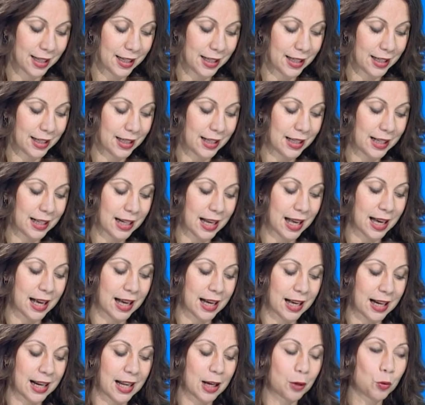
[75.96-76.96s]
eh,
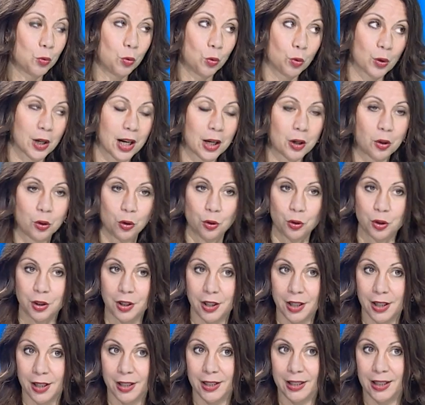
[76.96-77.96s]
la, la cura
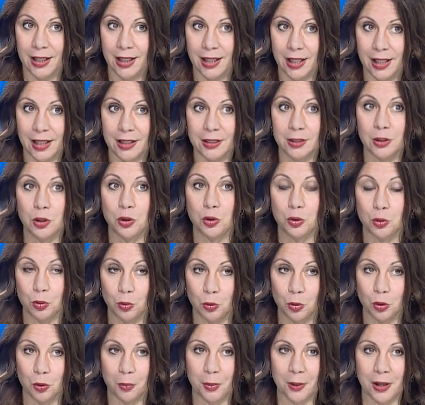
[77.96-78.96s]
con il
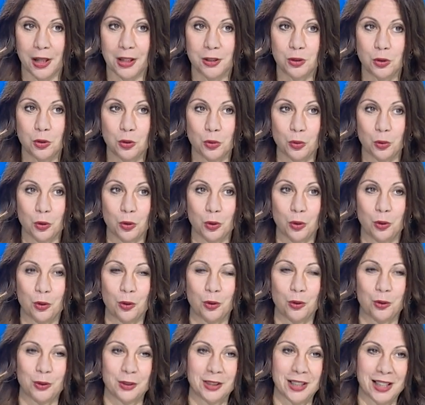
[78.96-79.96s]
digiuno, per la
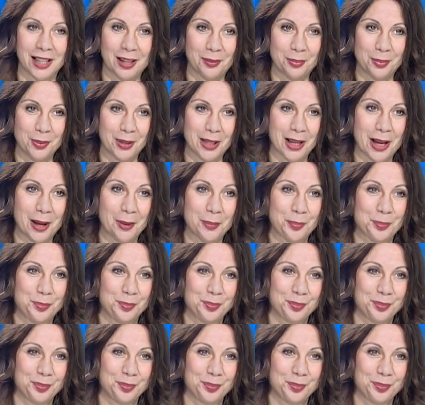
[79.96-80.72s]
digiunoterapia.